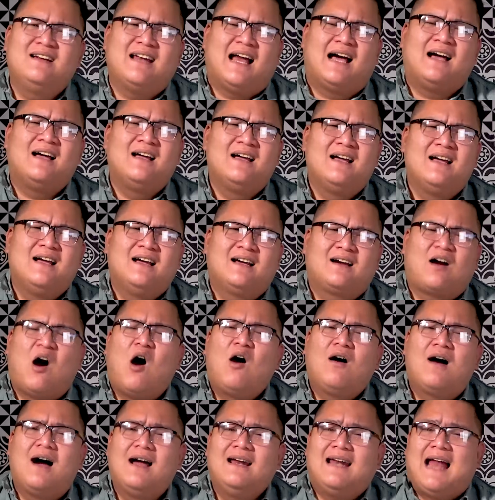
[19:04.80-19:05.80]
là
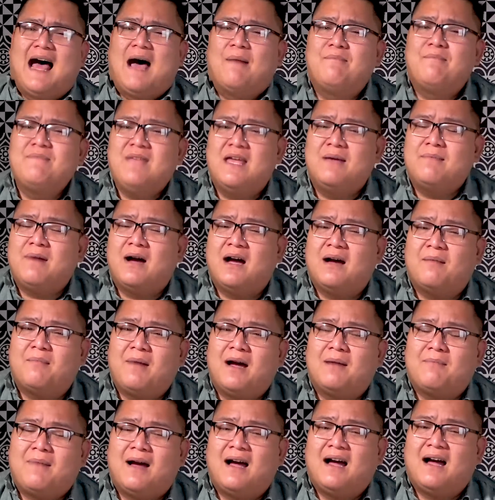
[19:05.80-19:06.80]
con ơi làm gì mà
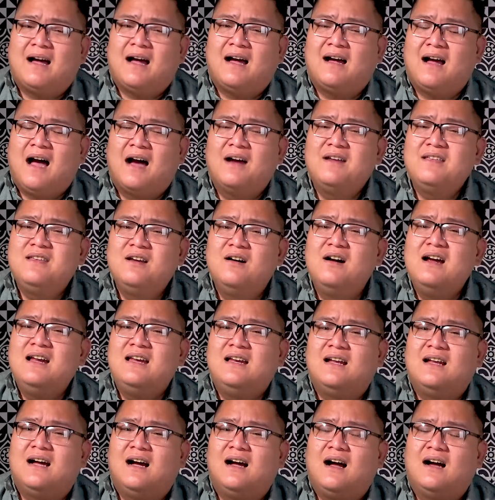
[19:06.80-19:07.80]
mà mà ở
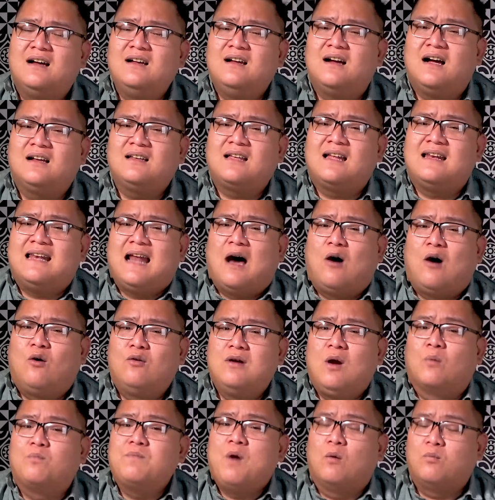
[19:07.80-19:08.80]
dưới ở ở trên lầu
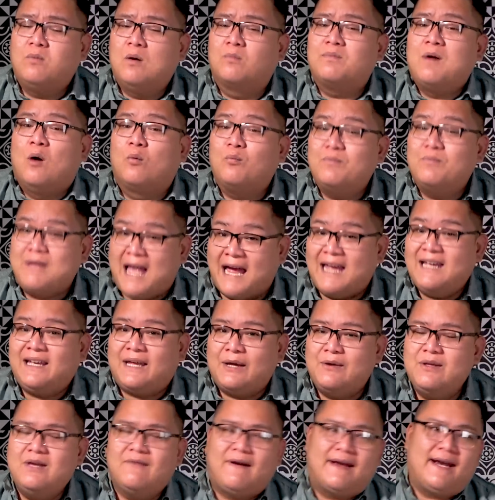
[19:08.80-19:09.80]
lục lục lục lục vậy
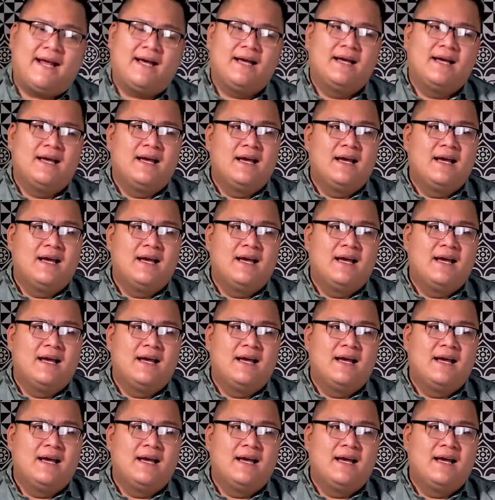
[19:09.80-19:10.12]
kiểu như vậy đó